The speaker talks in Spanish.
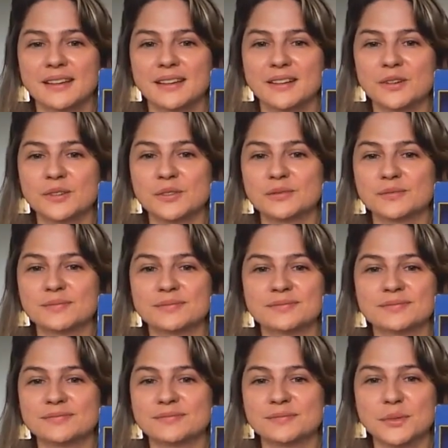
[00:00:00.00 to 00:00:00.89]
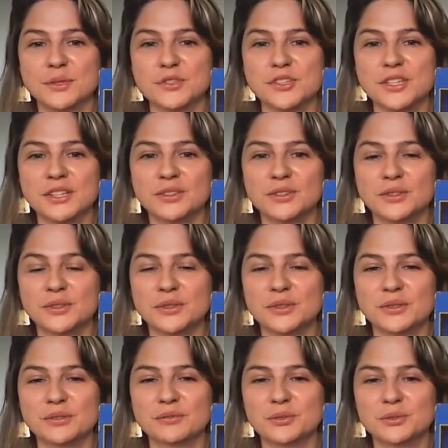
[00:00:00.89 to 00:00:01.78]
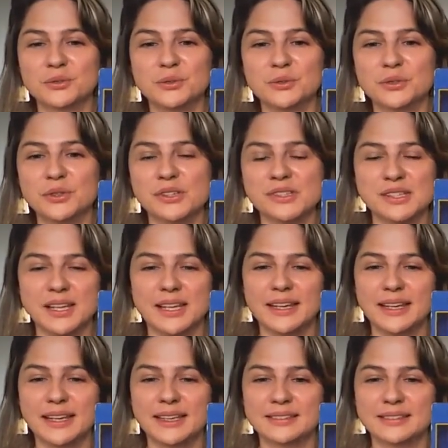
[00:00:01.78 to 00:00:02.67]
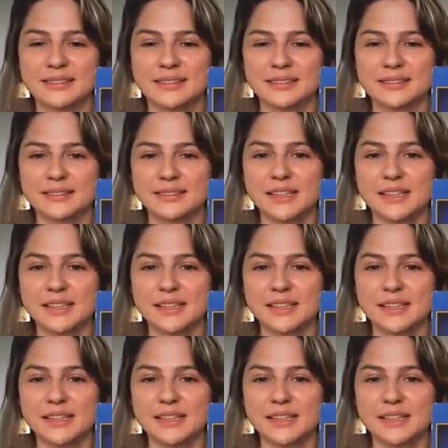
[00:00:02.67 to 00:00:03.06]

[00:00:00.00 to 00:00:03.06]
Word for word: con proyectos, con futuro hacia adelante.